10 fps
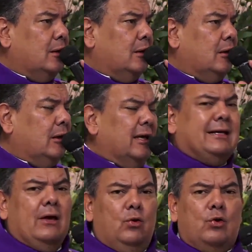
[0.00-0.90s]
Y qué
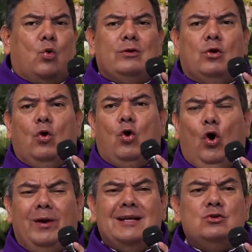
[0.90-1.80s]
duro cuando los
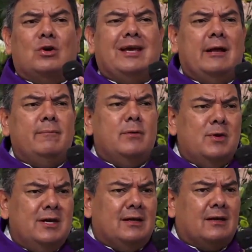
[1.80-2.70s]
jóvenes no quieren
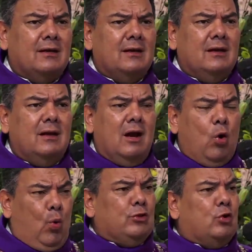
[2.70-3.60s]
vivir,
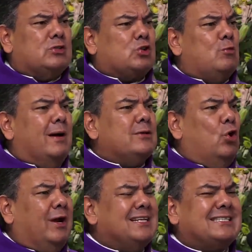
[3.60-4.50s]
cuando nuestros
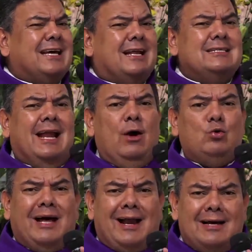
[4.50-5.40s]
mayores quieren ya la
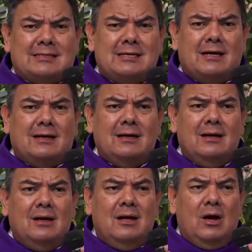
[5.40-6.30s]
eutanasia,
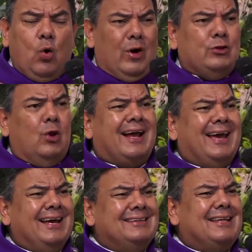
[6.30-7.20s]
cuando la
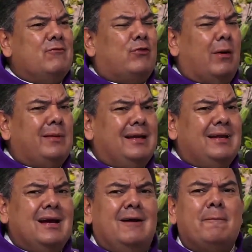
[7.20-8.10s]
gente en
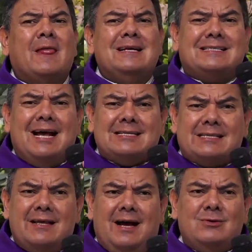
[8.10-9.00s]
familia se hace
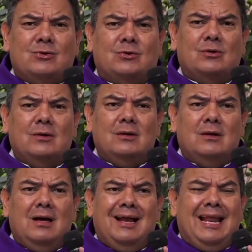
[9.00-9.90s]
daño,
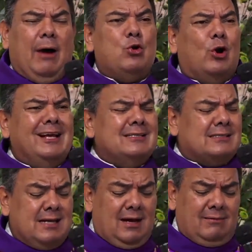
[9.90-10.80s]
la
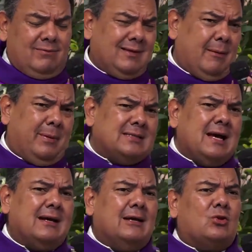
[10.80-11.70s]
violencia, qué
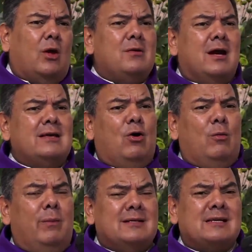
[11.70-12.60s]
pesar que todavía haya
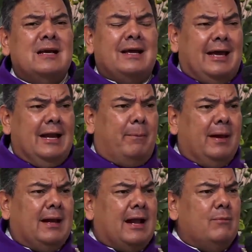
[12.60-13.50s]
hombres que le peguen
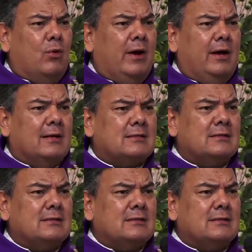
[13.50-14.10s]
a las mujeres.